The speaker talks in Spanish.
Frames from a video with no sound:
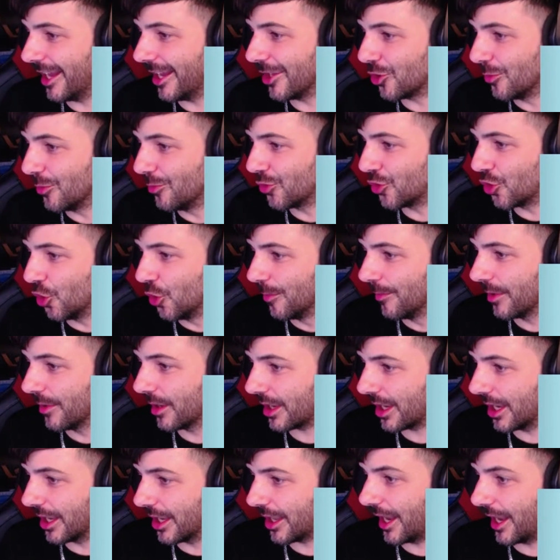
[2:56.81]
Tumtum Tum,
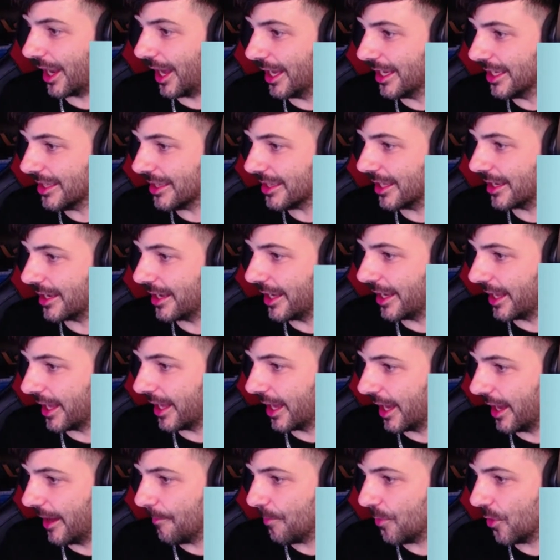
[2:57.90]
Ren Rice,
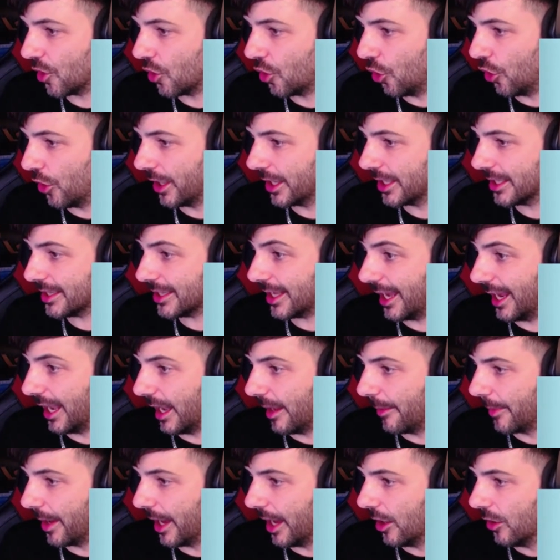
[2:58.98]
Nia, Goes,
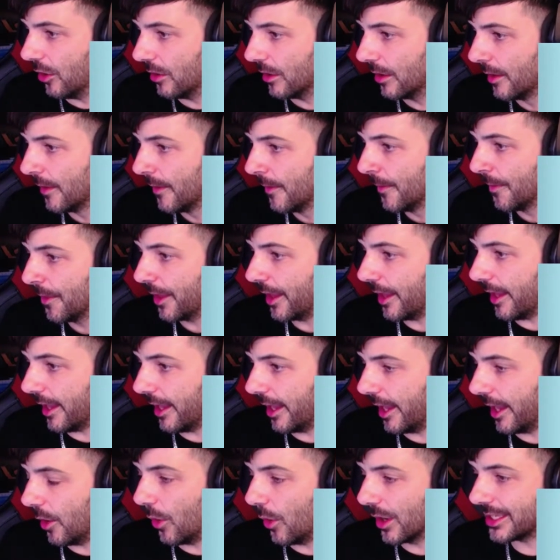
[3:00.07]
Elemao,
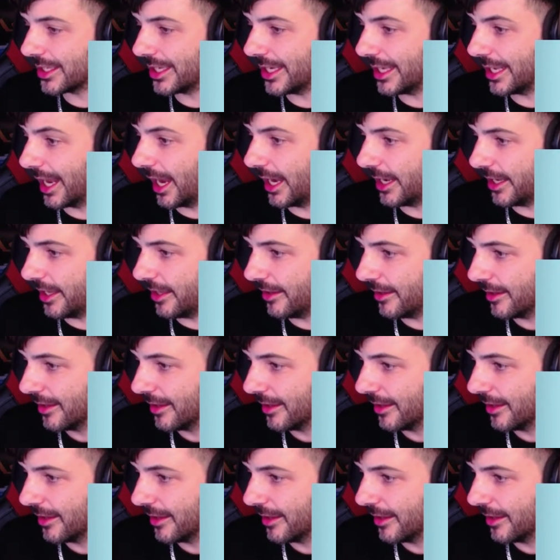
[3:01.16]
Wachinani,